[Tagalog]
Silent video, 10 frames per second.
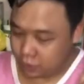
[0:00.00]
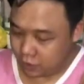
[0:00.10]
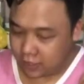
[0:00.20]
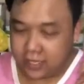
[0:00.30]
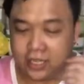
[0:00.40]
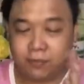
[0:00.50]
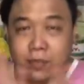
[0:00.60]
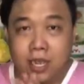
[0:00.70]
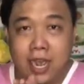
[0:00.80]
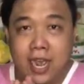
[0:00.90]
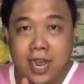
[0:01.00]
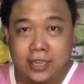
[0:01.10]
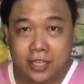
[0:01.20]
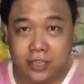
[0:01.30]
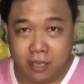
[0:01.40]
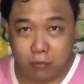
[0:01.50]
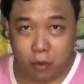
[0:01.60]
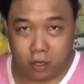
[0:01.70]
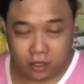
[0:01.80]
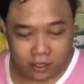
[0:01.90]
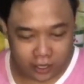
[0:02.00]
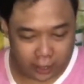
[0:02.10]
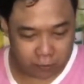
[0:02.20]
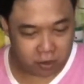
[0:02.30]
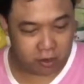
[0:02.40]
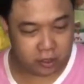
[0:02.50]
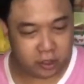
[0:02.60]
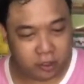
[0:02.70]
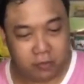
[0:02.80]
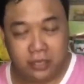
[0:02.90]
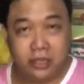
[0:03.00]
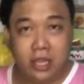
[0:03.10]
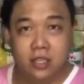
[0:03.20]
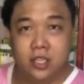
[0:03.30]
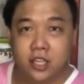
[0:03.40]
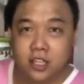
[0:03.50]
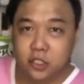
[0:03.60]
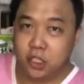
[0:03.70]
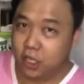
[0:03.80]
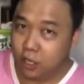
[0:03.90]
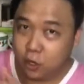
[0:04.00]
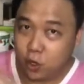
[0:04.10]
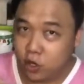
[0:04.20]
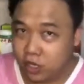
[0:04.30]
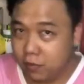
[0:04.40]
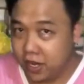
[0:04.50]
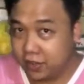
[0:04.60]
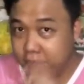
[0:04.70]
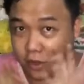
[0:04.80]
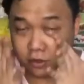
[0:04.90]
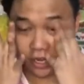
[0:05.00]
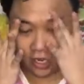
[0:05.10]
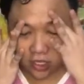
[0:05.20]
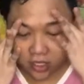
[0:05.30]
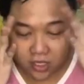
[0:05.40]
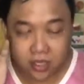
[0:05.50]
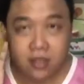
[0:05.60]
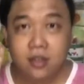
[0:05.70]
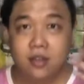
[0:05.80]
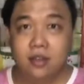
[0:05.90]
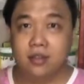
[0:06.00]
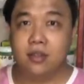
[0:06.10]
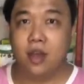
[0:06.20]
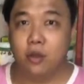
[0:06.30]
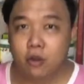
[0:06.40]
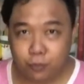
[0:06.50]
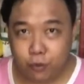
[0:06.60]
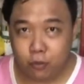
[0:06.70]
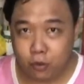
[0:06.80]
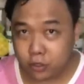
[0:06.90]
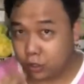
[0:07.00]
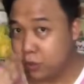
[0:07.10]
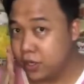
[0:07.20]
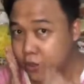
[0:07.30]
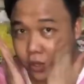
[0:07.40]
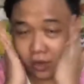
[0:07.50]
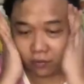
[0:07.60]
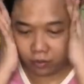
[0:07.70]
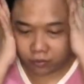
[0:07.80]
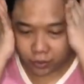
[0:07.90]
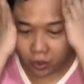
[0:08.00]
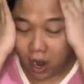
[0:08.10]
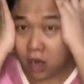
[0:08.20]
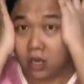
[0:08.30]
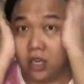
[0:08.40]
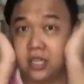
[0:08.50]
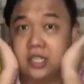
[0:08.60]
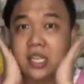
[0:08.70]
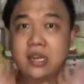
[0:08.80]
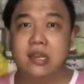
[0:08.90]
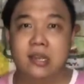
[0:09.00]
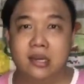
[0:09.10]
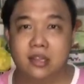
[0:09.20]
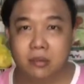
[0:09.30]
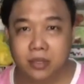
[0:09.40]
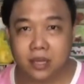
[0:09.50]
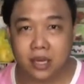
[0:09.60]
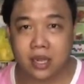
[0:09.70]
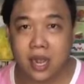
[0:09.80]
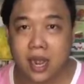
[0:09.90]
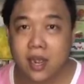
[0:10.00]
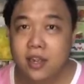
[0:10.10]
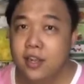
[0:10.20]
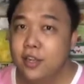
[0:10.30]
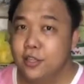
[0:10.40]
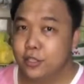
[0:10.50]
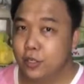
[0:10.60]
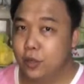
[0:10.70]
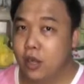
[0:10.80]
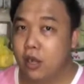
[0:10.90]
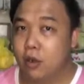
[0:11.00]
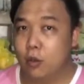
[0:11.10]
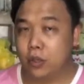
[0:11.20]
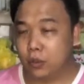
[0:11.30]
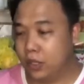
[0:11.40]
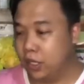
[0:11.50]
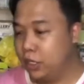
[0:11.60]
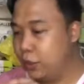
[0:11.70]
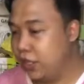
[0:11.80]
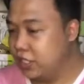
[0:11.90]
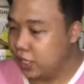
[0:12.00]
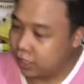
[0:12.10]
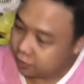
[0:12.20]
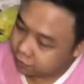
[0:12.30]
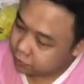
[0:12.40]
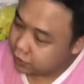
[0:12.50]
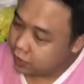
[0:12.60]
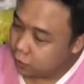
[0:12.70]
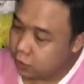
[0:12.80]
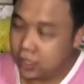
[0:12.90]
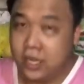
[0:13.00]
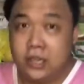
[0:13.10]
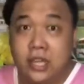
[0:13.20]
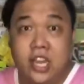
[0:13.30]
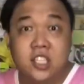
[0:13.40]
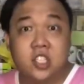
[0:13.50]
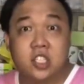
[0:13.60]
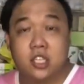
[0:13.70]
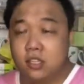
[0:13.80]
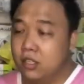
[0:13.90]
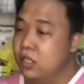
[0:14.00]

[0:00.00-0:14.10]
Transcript: So, nakaset up na nga ang ating table na ngayon meron na siyang mantel na chilio, di ba? In fairness, hindi na ako nagpulbos or whatsoever. I'm so haggard kasi init naman talaga. So, uh, what we're gonna do is, um, we're gonna taste